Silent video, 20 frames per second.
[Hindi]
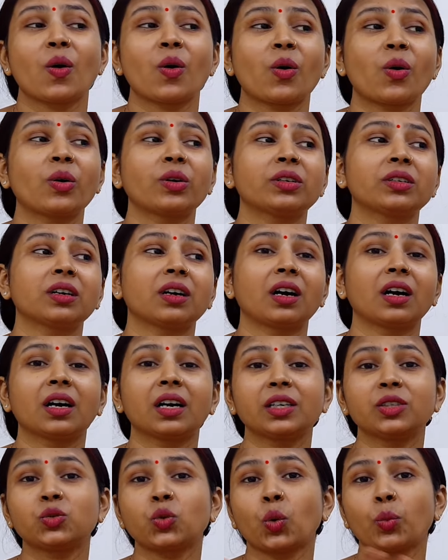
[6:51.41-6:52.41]
और
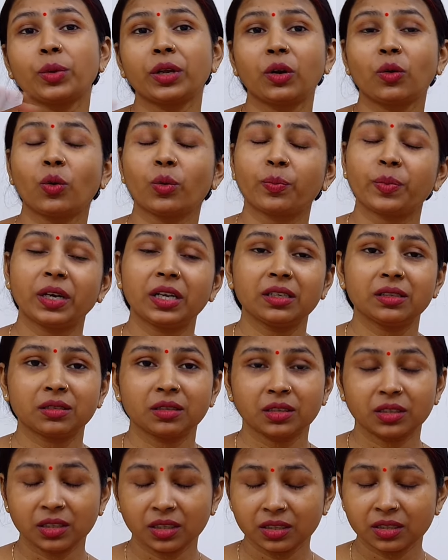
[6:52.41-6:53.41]
अगर जो भी लोग प्लीज़
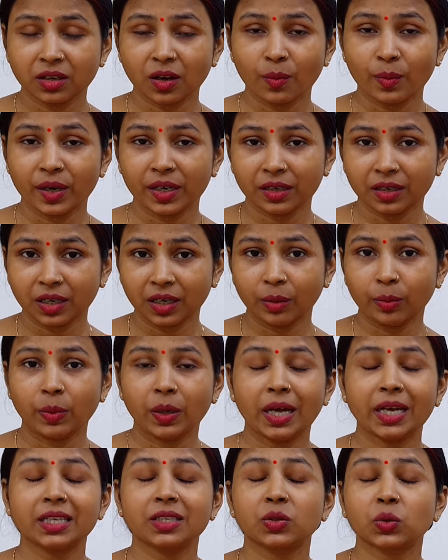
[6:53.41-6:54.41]
इस कमेंट का
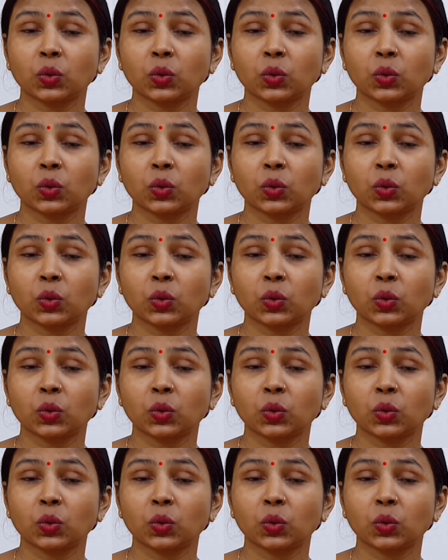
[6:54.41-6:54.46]
रिप्लाई